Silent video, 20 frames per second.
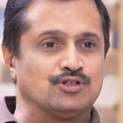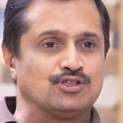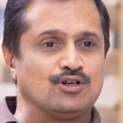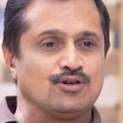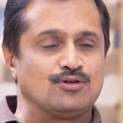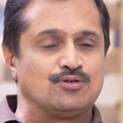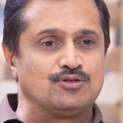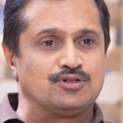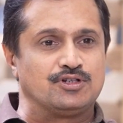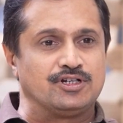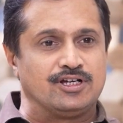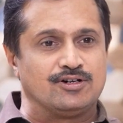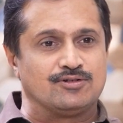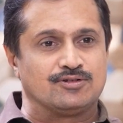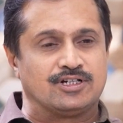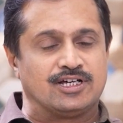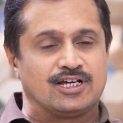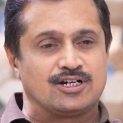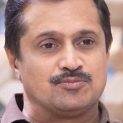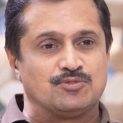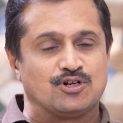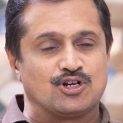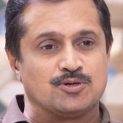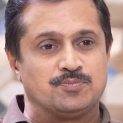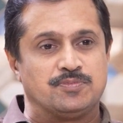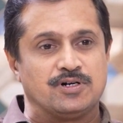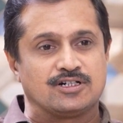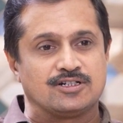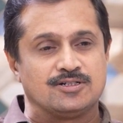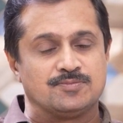వదులుకుంటూనే ఉన్నారు మరో
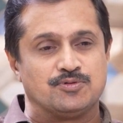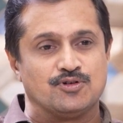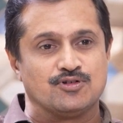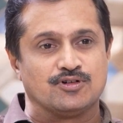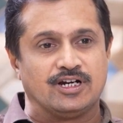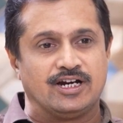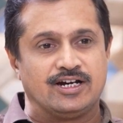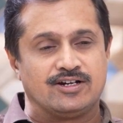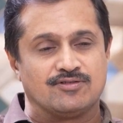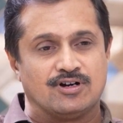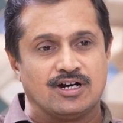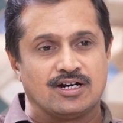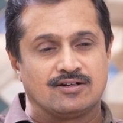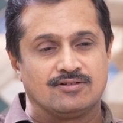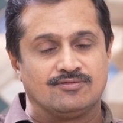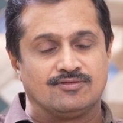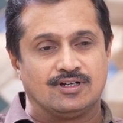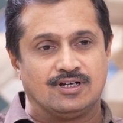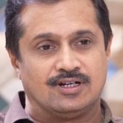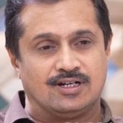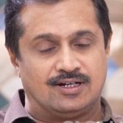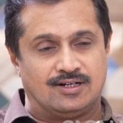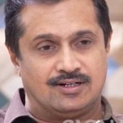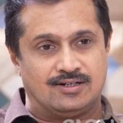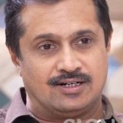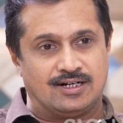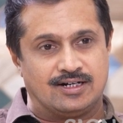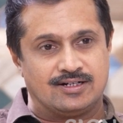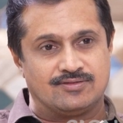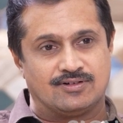పక్కన పొంగులేటి వాళ్ళని
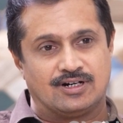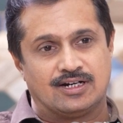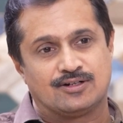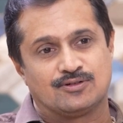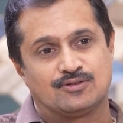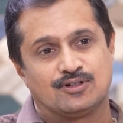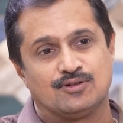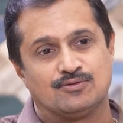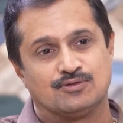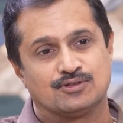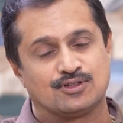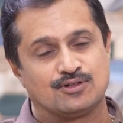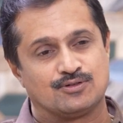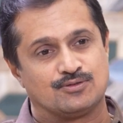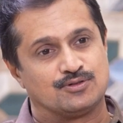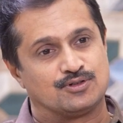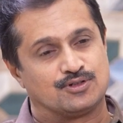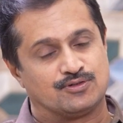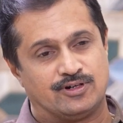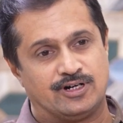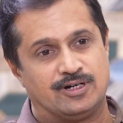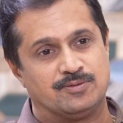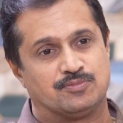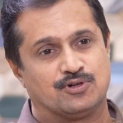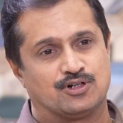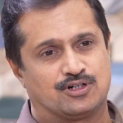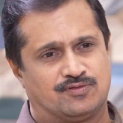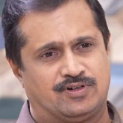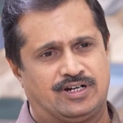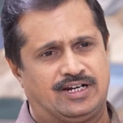లాంటి వాళ్ళని కూడా వదులుకుంటూ
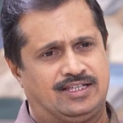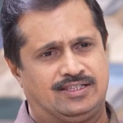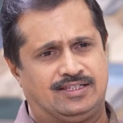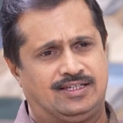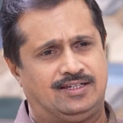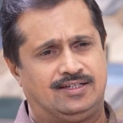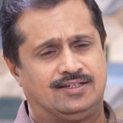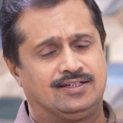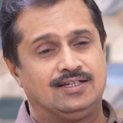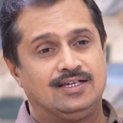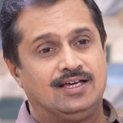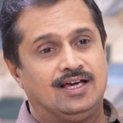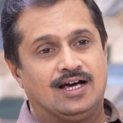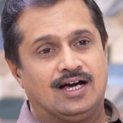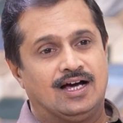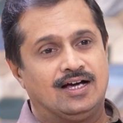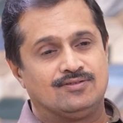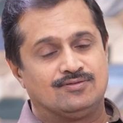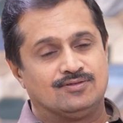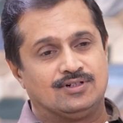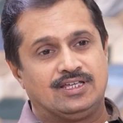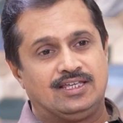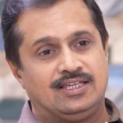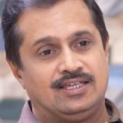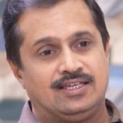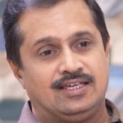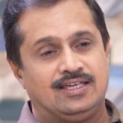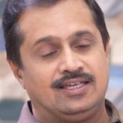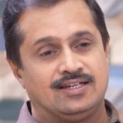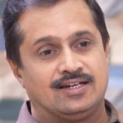వెళ్ళిపోవటం అనేది
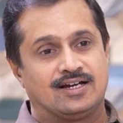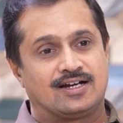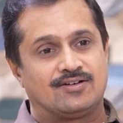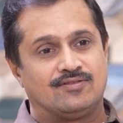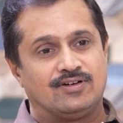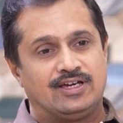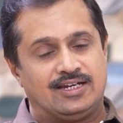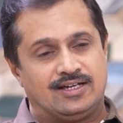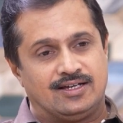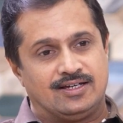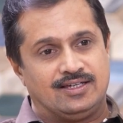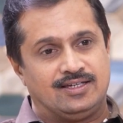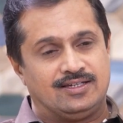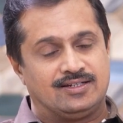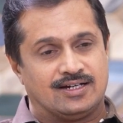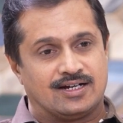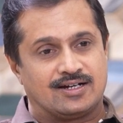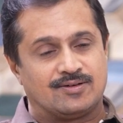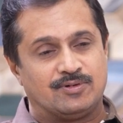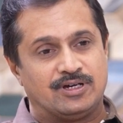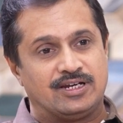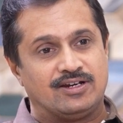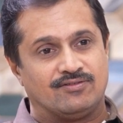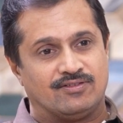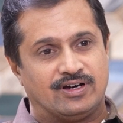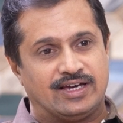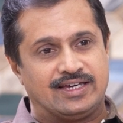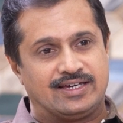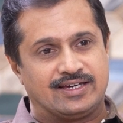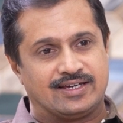ఈ రకమైన ఈ రకమైన
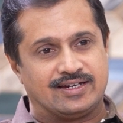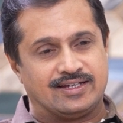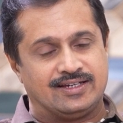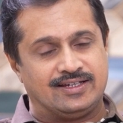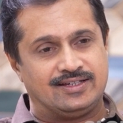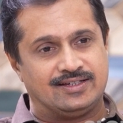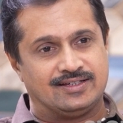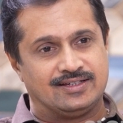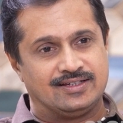వైఖరి